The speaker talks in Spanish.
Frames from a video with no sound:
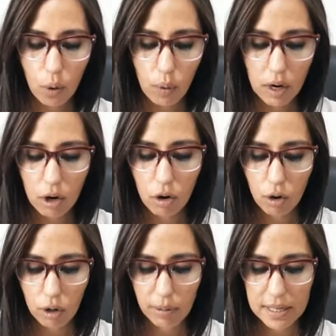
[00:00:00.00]
Juan
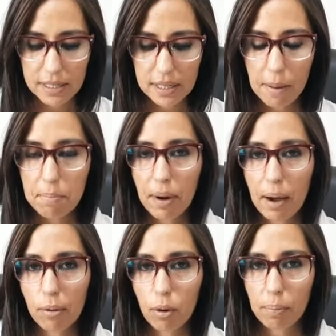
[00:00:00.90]
Jorba, San
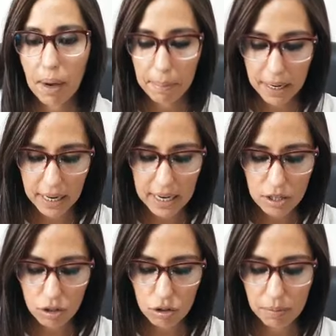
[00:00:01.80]
Pablo,
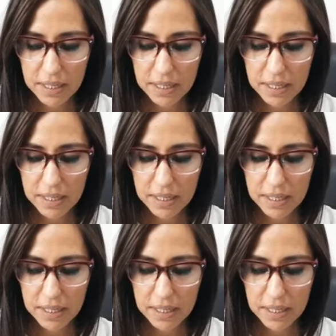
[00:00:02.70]
Papagayos,